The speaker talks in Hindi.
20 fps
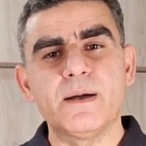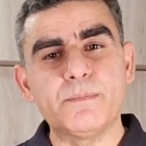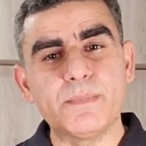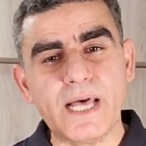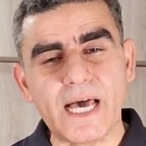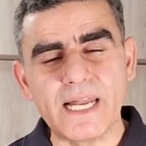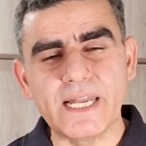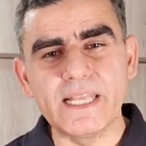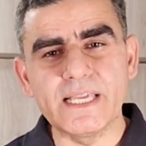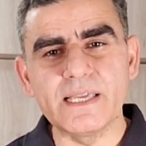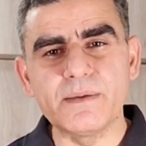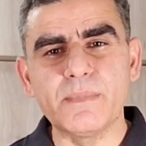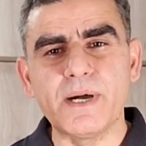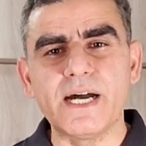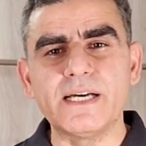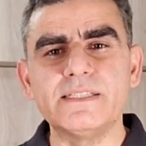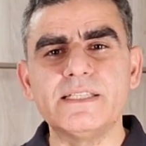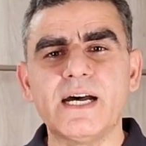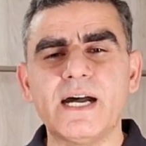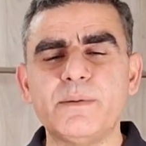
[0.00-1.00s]
अब डालने के
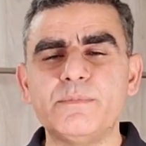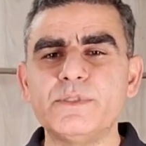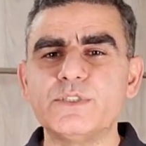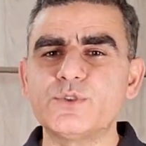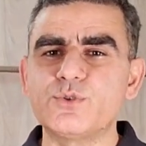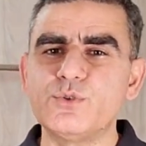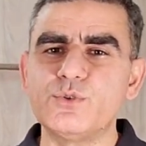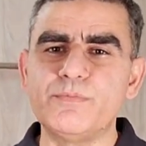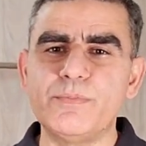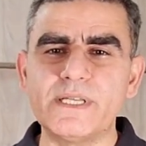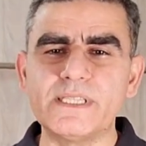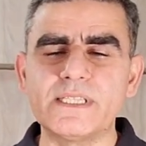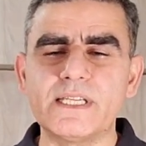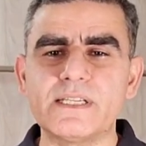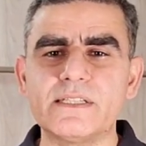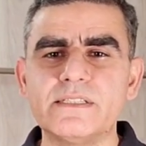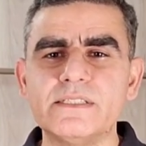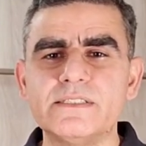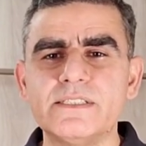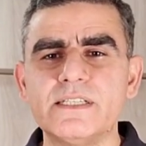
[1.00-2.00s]
बाद आप इसको बंद
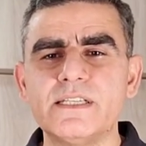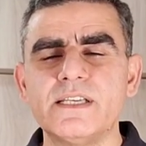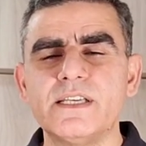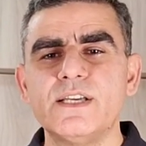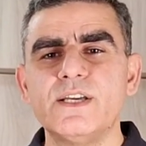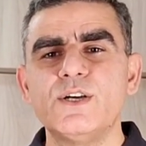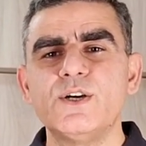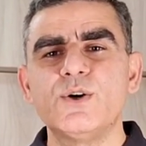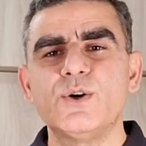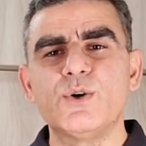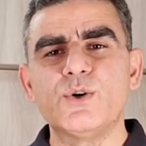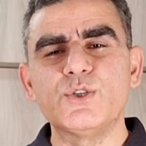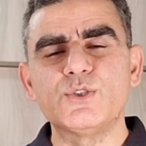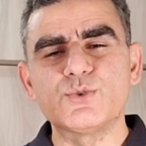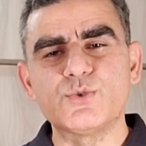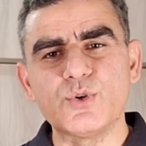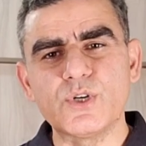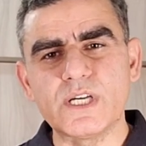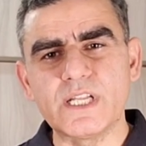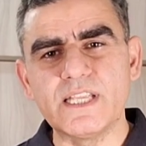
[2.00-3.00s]
कर दीजिए और
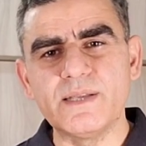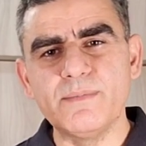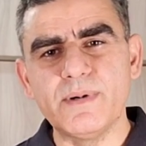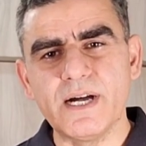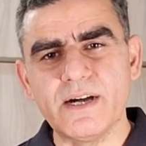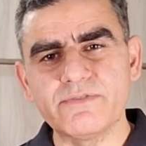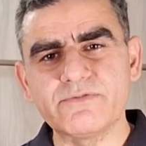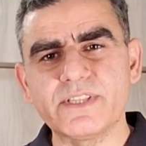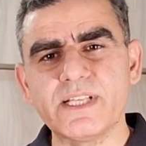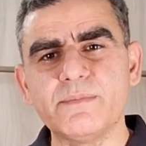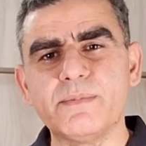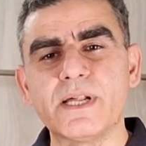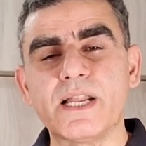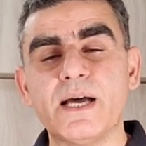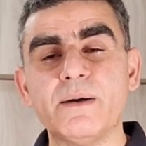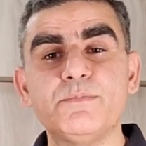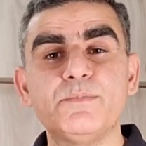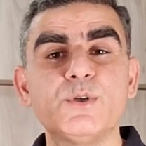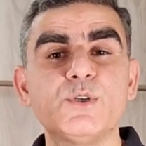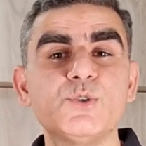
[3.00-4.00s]
इसको करीब हफ्ता भर
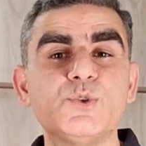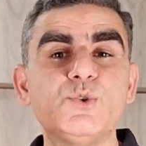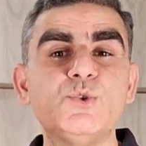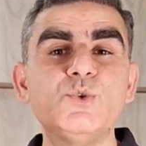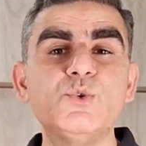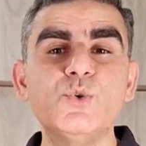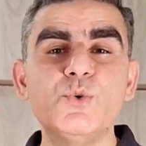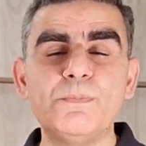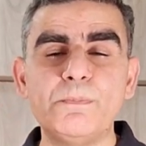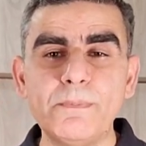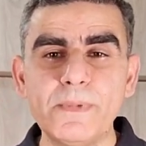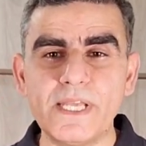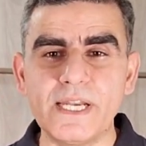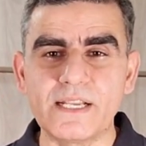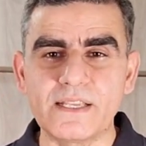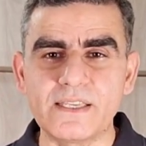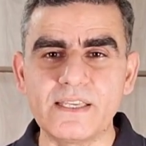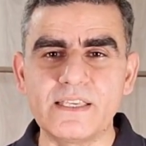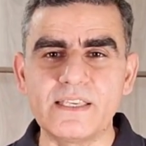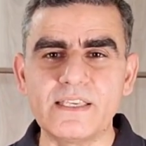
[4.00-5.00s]
आप धूप में
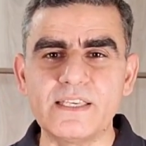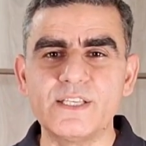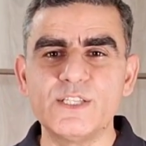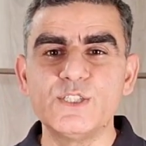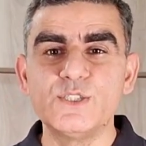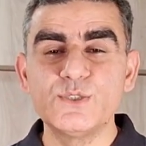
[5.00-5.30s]
रखेंगे